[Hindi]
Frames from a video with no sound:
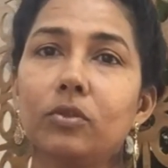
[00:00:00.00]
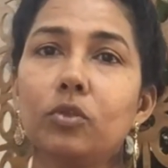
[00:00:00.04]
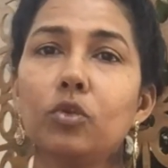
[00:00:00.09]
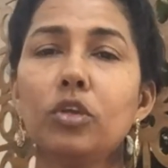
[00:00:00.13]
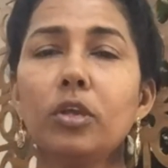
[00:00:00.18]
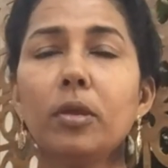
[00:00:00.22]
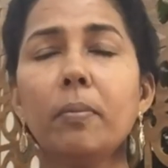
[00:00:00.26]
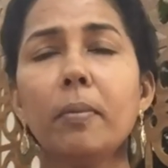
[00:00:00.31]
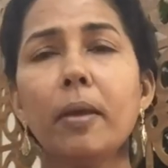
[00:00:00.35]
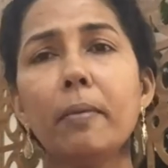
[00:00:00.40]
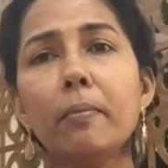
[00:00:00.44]
तो
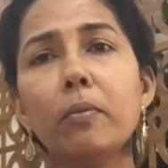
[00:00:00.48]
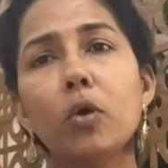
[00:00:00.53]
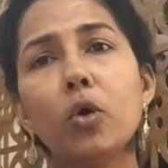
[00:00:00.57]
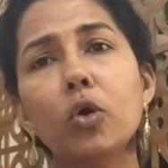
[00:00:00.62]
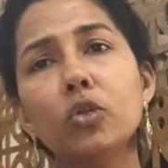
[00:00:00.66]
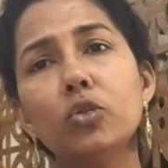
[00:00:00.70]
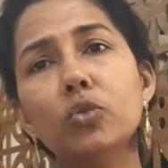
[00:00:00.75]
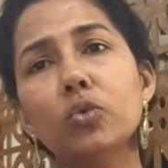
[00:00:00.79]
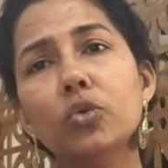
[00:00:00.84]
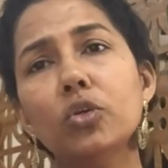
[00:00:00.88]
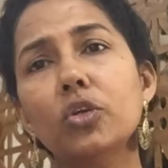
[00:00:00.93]
ये मैं
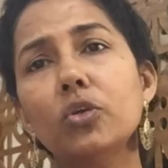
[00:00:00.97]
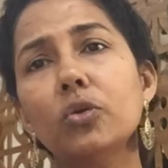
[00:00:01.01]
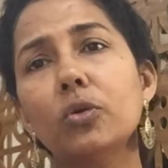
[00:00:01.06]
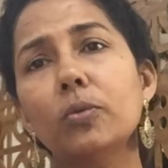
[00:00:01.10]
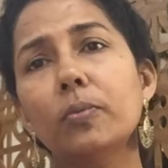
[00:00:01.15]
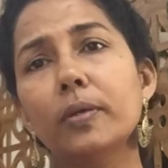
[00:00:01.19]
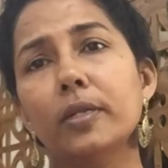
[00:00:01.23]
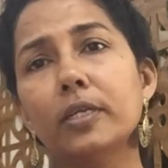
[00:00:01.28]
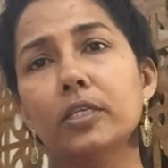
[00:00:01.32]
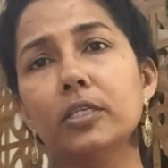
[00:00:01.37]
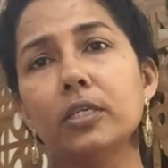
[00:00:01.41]
बहुत दुखी
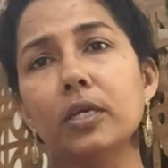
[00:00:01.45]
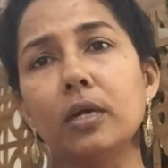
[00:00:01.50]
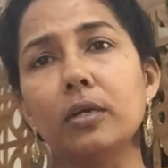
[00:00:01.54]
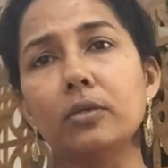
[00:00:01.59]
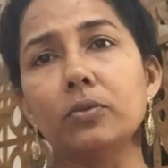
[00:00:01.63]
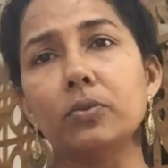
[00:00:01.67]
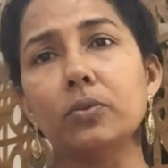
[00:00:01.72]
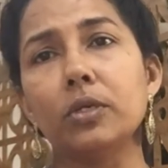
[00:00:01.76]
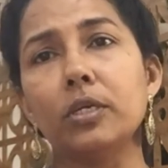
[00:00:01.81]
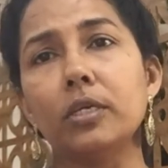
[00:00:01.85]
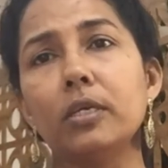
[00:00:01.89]
और
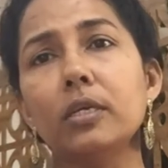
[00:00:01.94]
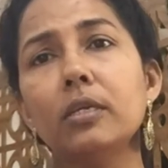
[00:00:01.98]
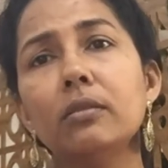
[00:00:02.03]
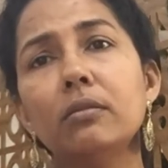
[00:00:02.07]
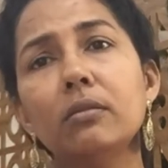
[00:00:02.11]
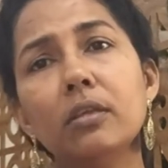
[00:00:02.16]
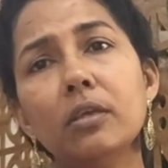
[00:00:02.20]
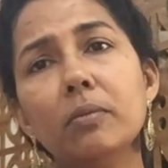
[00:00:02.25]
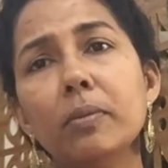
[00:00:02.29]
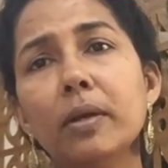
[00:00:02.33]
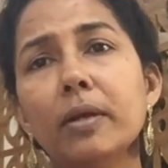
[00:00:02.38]
परेशान हुई
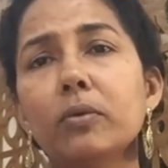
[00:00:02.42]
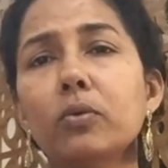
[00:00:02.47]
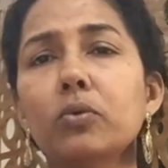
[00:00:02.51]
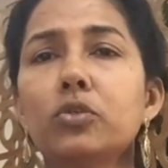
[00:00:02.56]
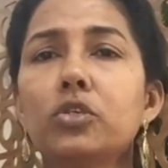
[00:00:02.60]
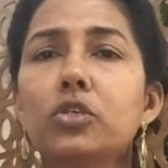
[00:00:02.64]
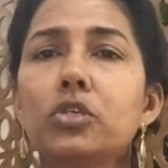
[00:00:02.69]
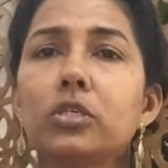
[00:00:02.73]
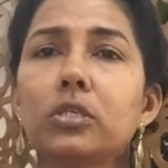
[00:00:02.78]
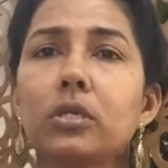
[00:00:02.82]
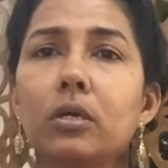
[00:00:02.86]
इतनी मैं
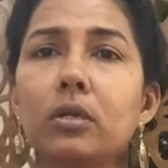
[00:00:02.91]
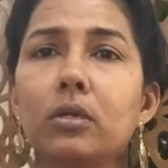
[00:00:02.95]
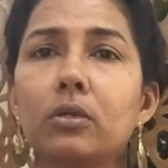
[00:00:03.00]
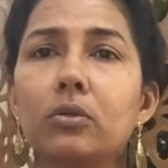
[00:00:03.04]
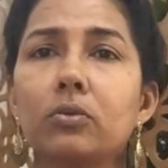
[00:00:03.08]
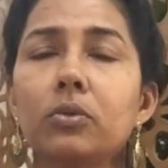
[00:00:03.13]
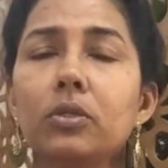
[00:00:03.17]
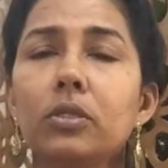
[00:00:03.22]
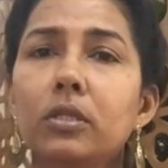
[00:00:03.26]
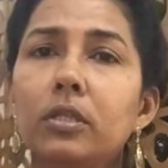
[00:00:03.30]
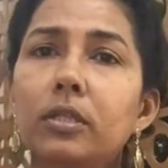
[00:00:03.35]
कोशिश कर
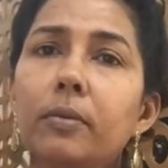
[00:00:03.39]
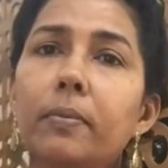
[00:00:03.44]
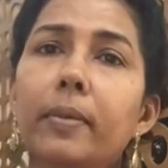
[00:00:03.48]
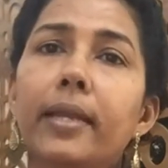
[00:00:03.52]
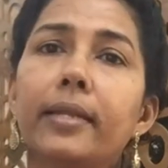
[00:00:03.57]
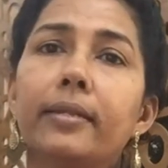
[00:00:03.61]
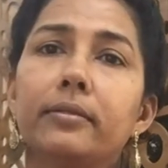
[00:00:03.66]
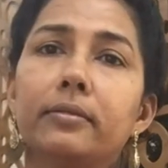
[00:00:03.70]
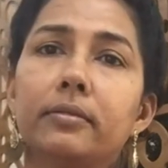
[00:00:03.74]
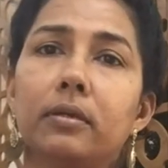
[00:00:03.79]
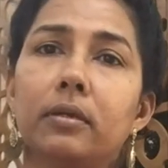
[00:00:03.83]
रही हूँ इतनी
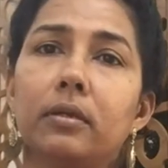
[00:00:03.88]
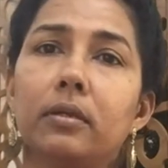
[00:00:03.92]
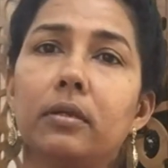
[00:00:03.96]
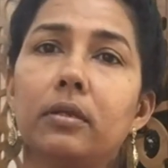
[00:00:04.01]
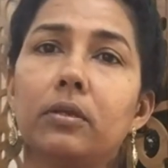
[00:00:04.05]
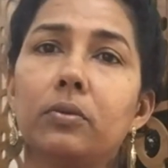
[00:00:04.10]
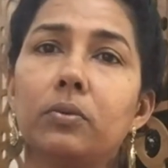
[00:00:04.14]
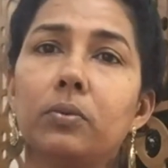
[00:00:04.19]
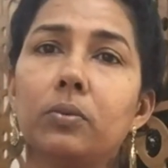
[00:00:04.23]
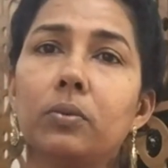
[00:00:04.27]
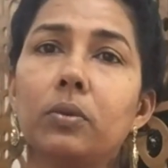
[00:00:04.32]
मेहनत कर
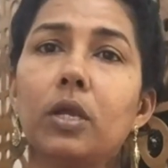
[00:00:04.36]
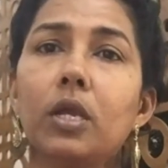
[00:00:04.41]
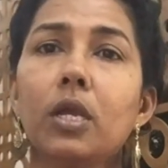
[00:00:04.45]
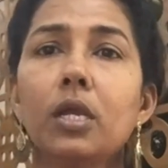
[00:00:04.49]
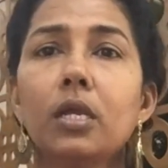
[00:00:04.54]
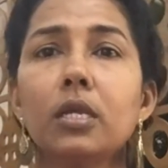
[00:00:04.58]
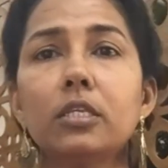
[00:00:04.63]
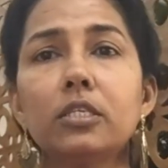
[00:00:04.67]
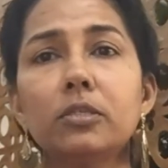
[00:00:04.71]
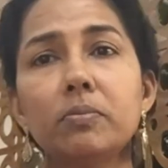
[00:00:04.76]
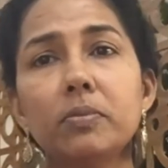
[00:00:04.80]
रही हूँ
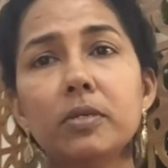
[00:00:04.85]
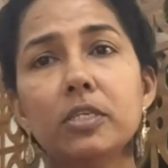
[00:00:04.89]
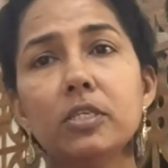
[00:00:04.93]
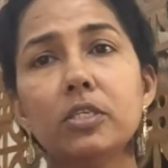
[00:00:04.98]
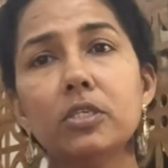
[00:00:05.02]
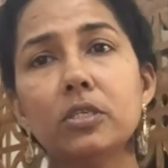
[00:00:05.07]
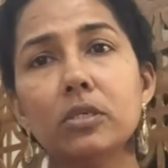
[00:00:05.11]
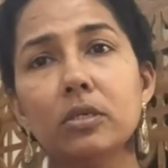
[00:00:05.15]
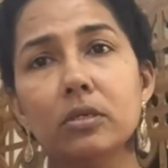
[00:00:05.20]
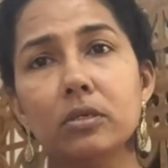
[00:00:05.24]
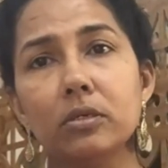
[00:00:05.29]
इस
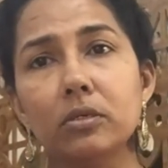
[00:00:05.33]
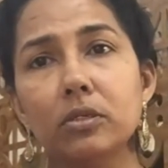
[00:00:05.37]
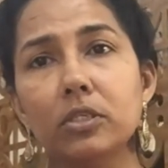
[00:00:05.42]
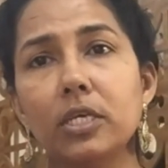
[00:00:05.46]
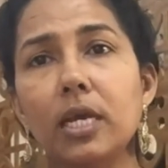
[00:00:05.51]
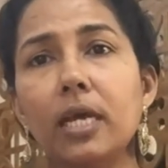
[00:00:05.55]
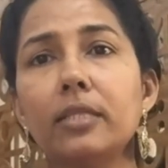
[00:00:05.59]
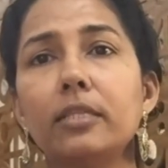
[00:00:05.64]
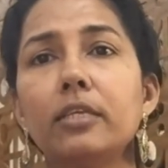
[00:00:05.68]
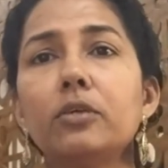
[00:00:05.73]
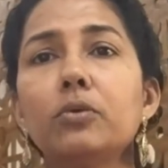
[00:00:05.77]
बीच
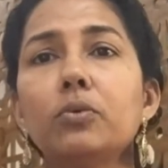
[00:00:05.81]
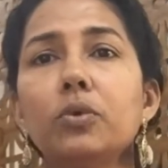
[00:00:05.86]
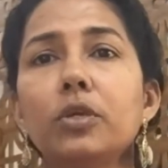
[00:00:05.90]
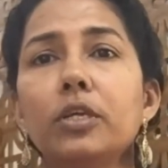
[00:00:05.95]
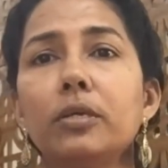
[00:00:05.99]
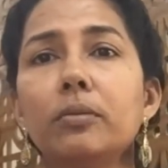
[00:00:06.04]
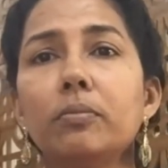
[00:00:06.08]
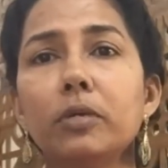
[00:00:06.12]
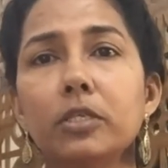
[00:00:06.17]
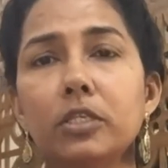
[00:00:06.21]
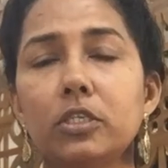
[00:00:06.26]
शादी
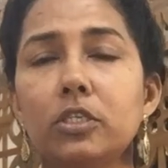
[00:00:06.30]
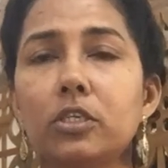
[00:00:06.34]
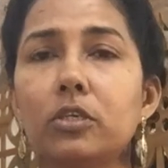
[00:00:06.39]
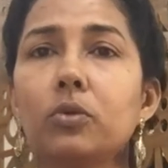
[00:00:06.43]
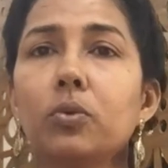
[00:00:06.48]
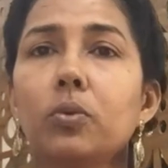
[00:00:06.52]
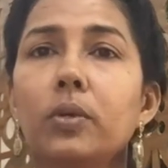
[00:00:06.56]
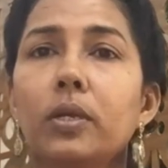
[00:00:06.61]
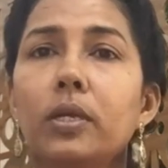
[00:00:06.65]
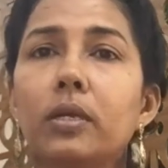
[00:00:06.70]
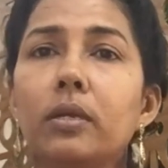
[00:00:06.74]
हुई बच्चे
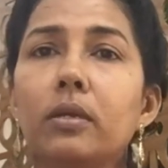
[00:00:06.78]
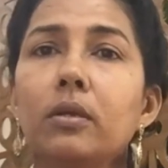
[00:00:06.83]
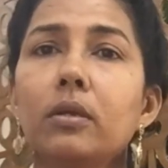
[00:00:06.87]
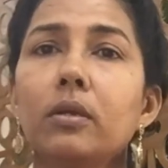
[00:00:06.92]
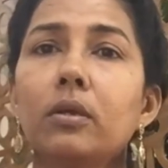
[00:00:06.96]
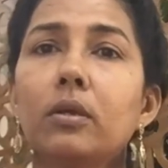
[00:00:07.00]
हुए